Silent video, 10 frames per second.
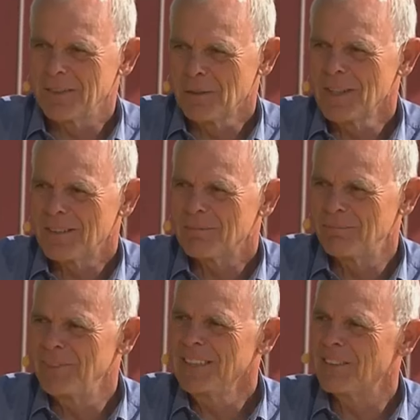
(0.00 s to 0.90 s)
natürlich
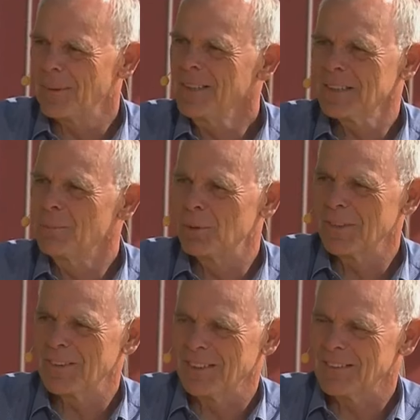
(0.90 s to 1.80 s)
wie ein zweiter
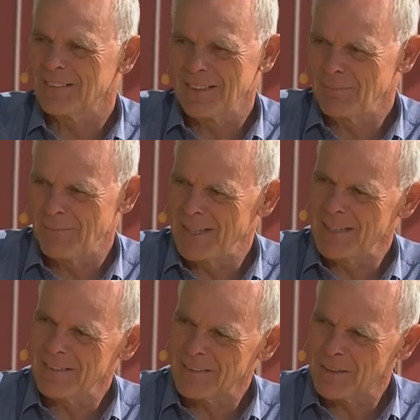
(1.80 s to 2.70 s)
Geburtstag. Das Leben
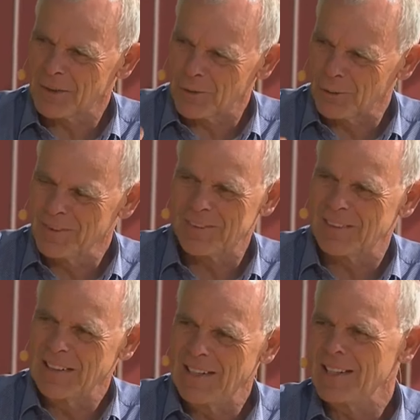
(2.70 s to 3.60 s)
ändert sich
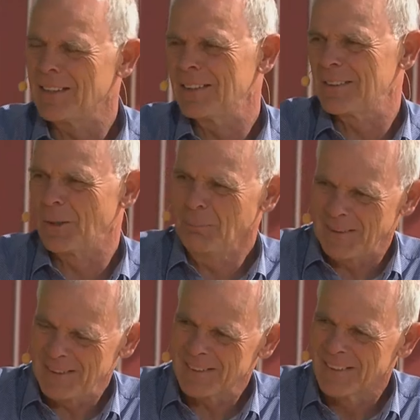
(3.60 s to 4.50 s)
grundlegend
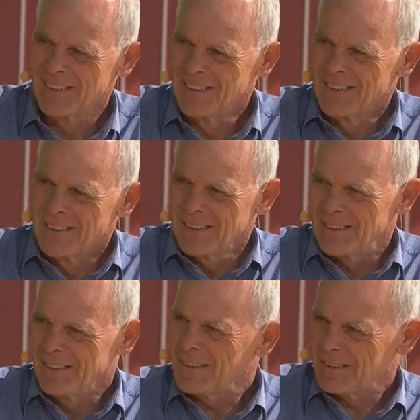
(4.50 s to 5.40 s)
komplett
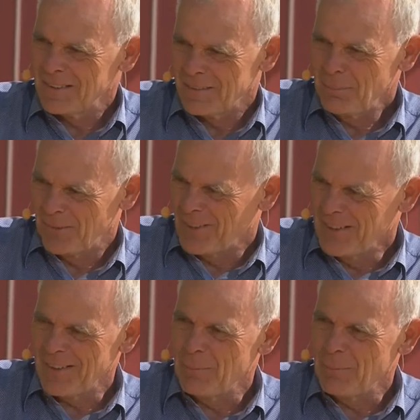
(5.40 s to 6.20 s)
dieser 17.